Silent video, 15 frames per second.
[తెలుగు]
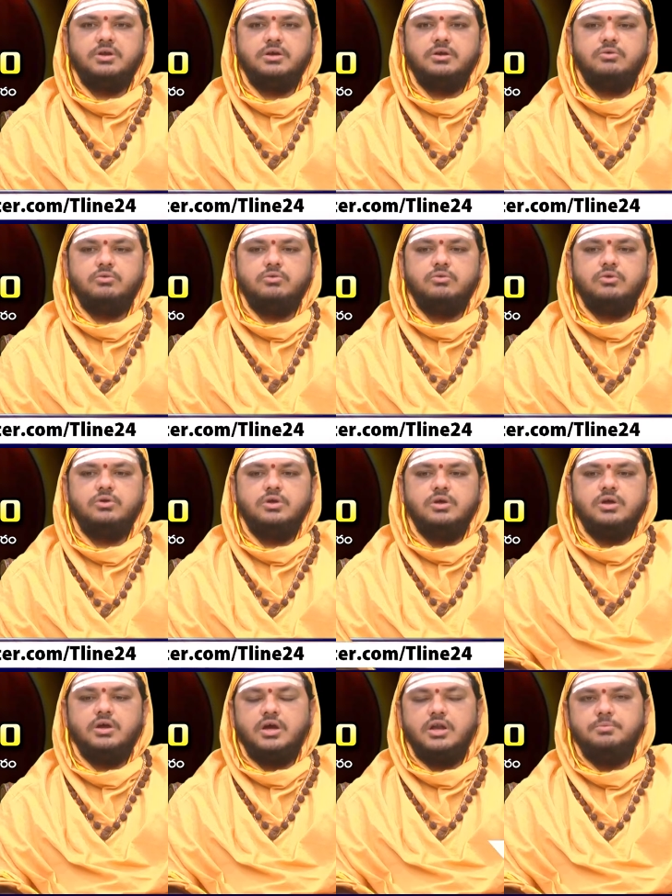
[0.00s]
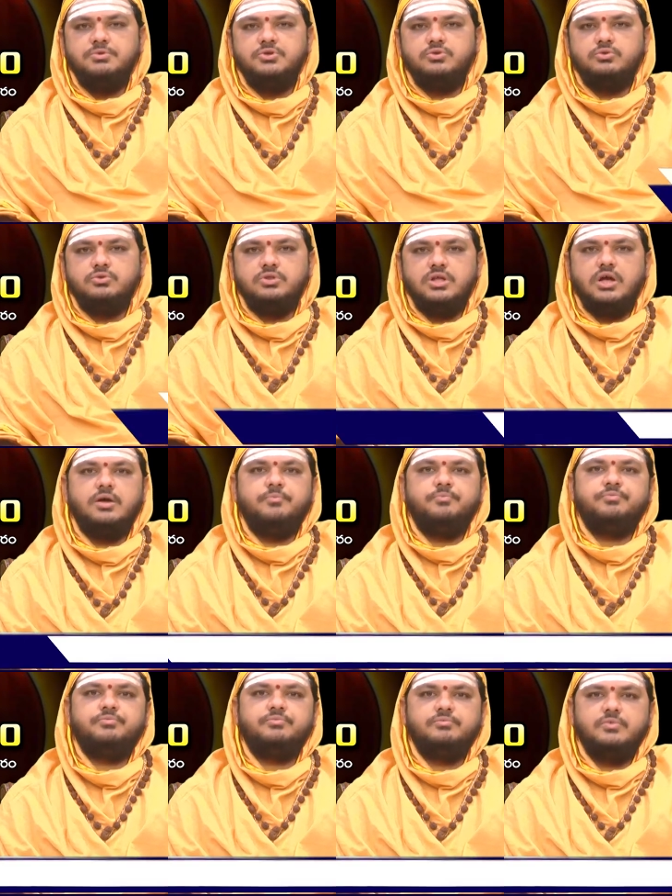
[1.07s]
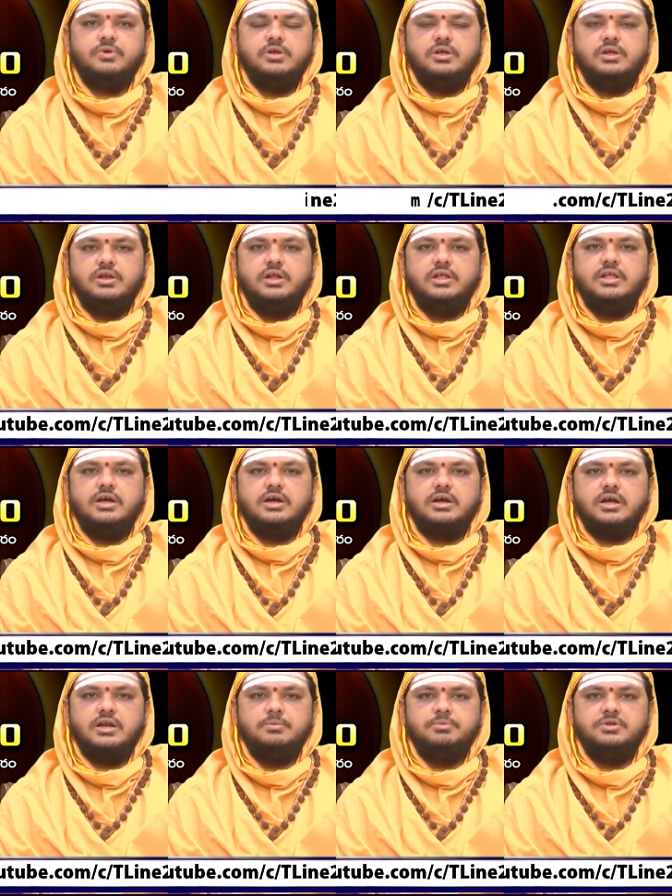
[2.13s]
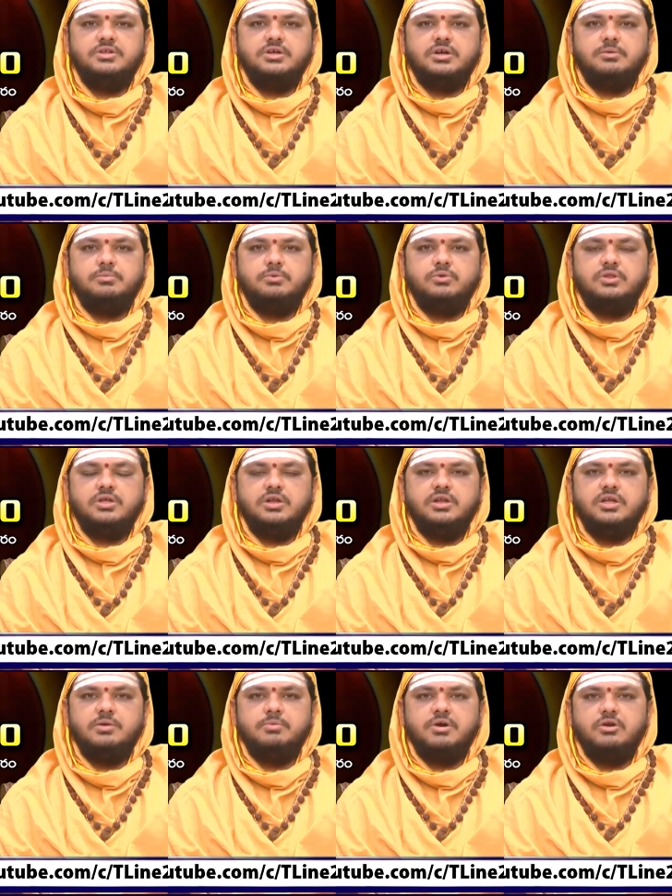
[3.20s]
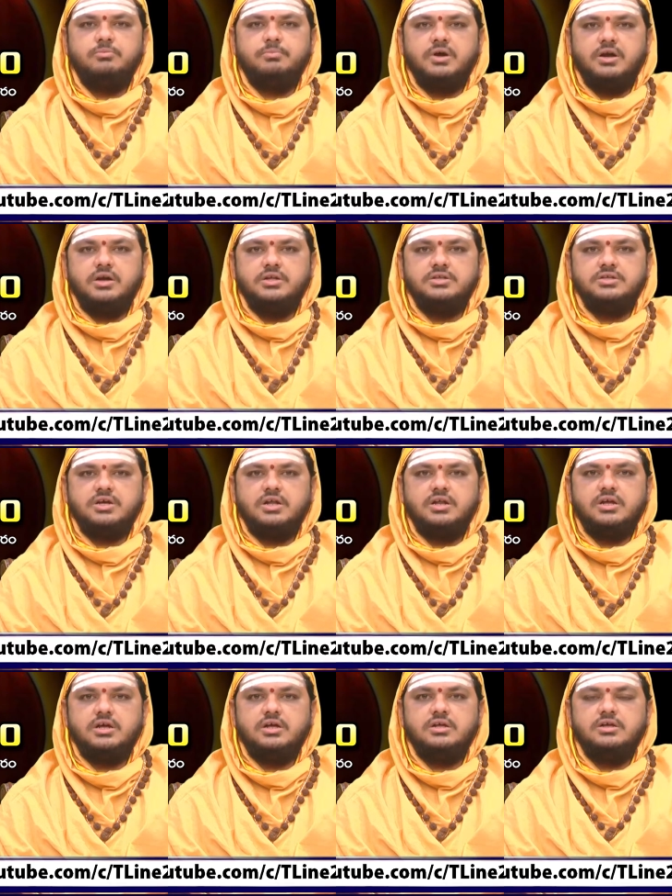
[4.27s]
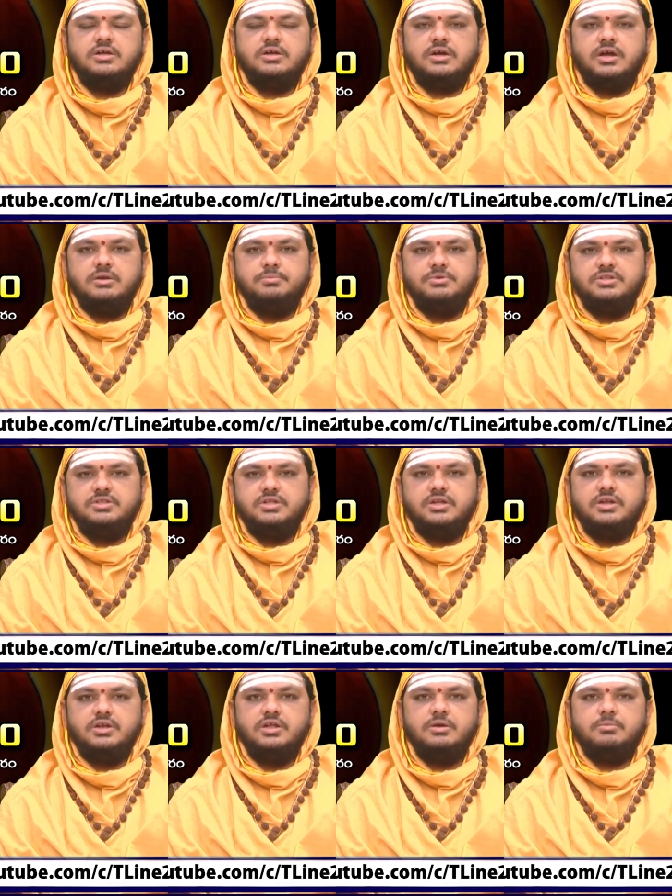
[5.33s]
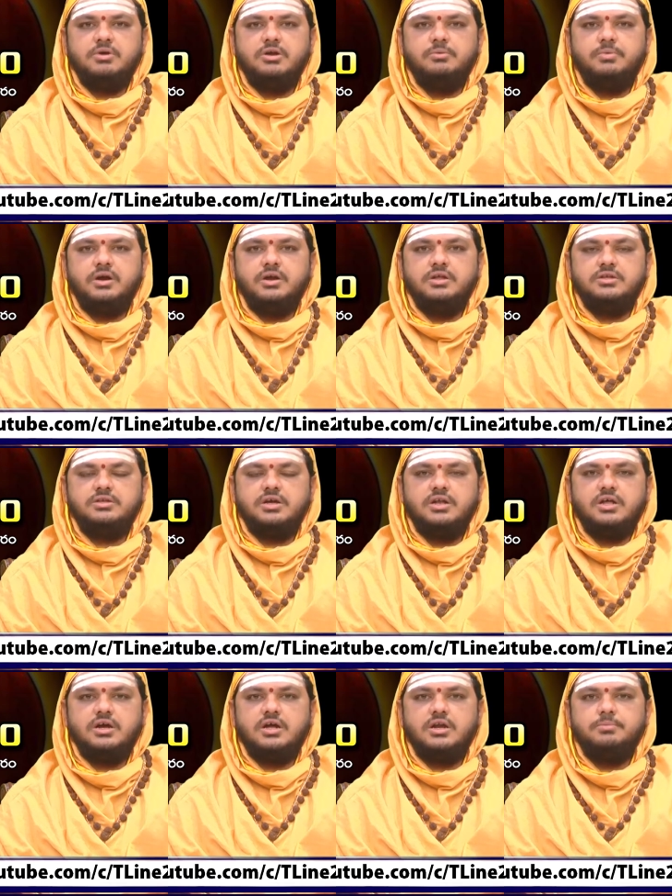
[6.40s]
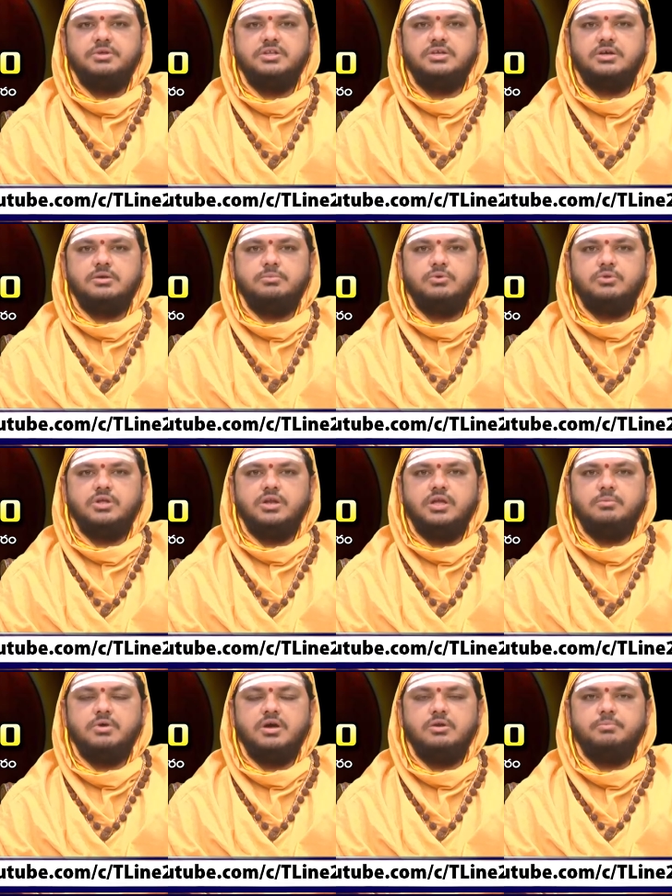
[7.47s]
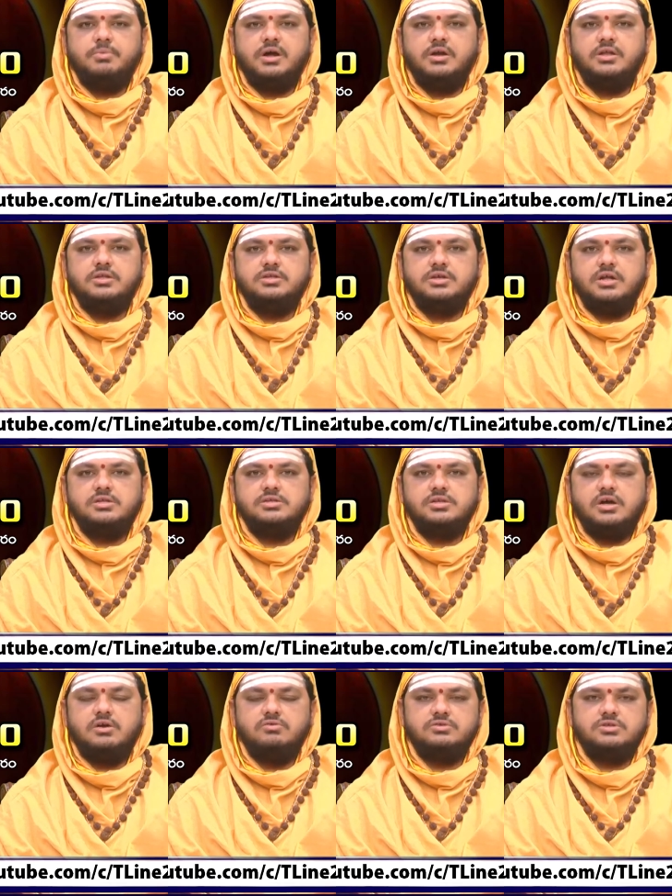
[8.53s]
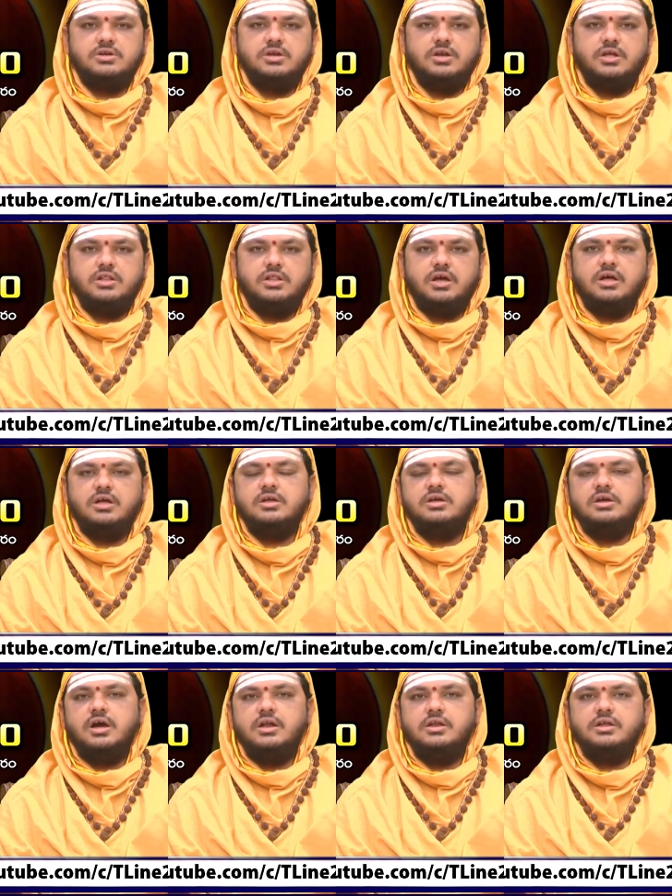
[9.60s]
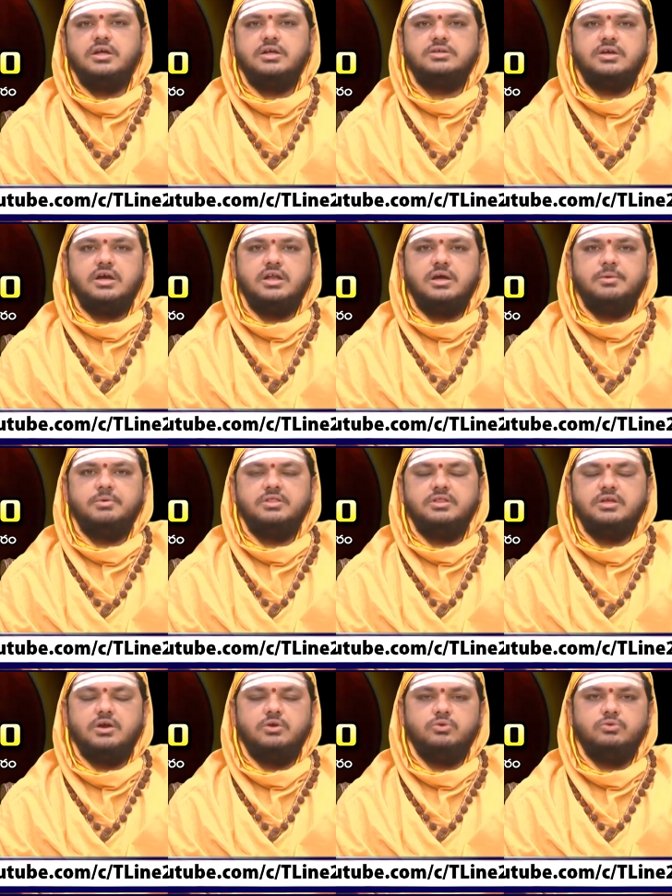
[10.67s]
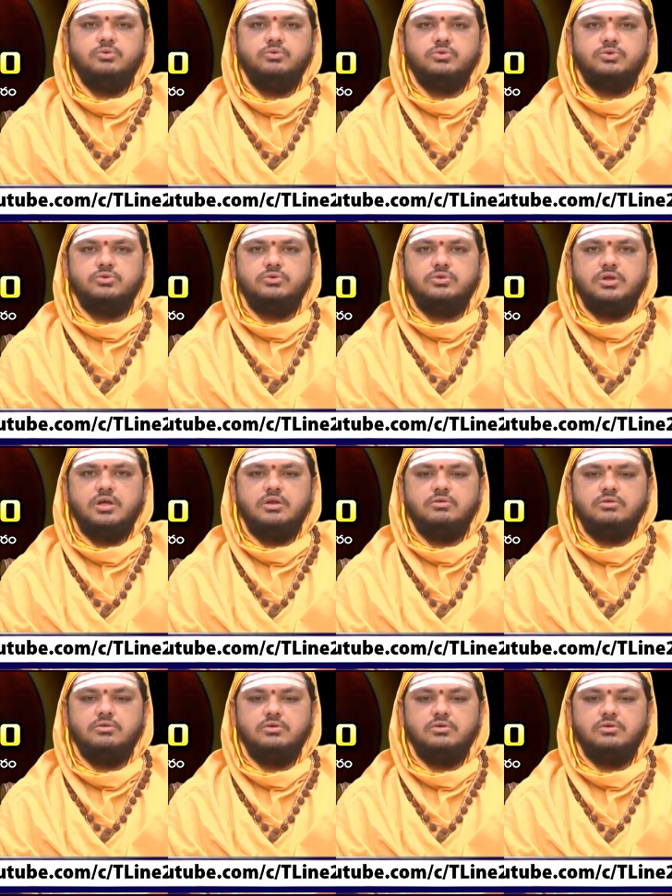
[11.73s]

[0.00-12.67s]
మనకు కనిపిస్తుందా లేదా కనిపించకపోతే నియమాలు పాటించాలా కనిపిస్తేనే నియమాలు పాటించాలా కనిపించకపోతే నియమాలు పాటించాల్సిన అవసరం లేదా అని ఇలా చాలామంది అడుగుతూ వస్తున్నారు